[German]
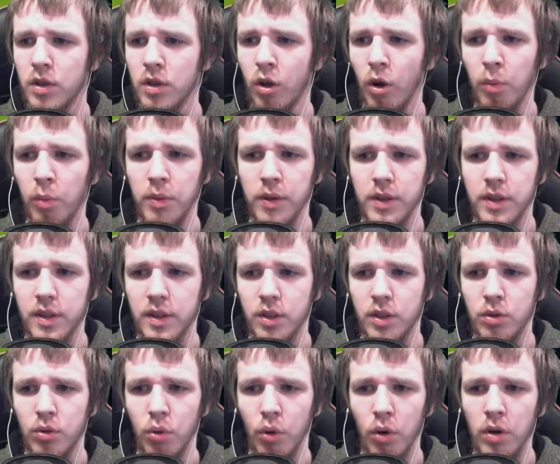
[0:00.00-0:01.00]
glaube, das
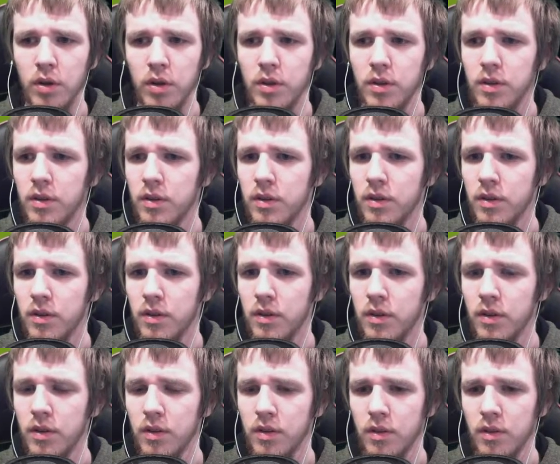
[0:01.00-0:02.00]
ist neu.
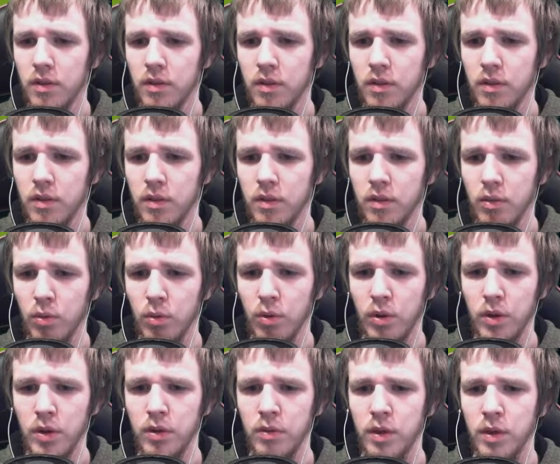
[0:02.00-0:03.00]

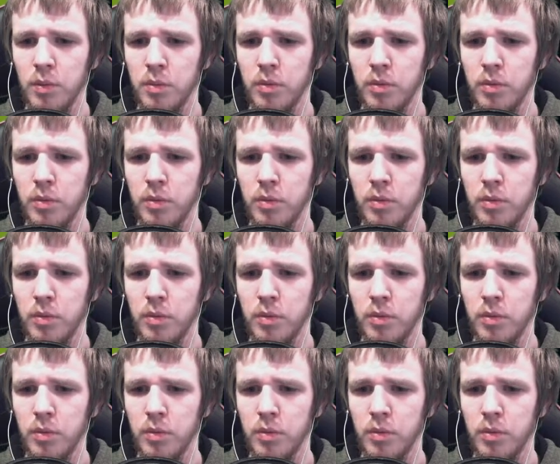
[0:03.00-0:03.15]
Oder, ey, warte